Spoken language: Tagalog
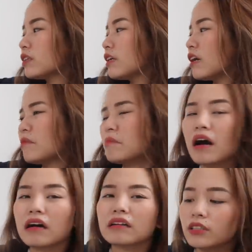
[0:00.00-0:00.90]
na
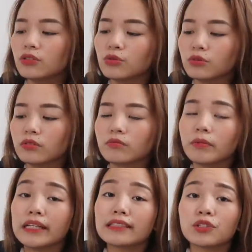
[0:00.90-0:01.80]
MAC ni Jun.
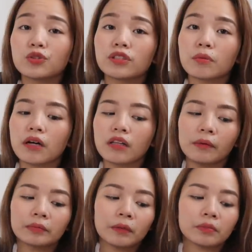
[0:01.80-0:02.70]
Mahilig si Jun sa mga
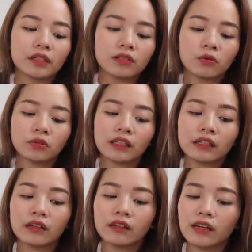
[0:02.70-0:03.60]
laptops eh. So,
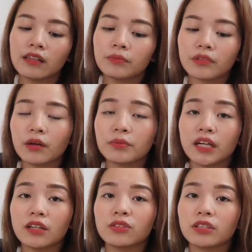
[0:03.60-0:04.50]
talagang alam niya,
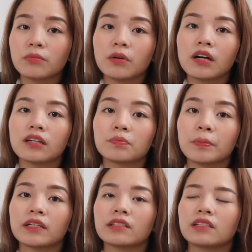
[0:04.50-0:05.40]
kabisado niya yung mga
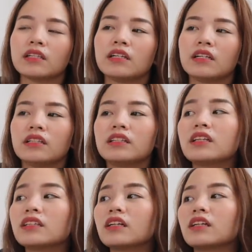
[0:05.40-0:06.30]
specs. Hindi
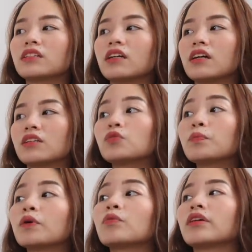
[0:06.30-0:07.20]
na talaga siya
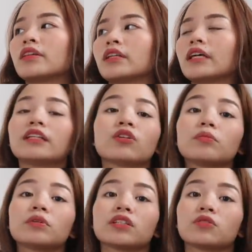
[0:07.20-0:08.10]
super worth it. And hindi ko
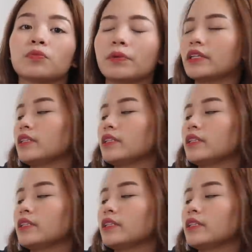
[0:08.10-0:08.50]
naman siya super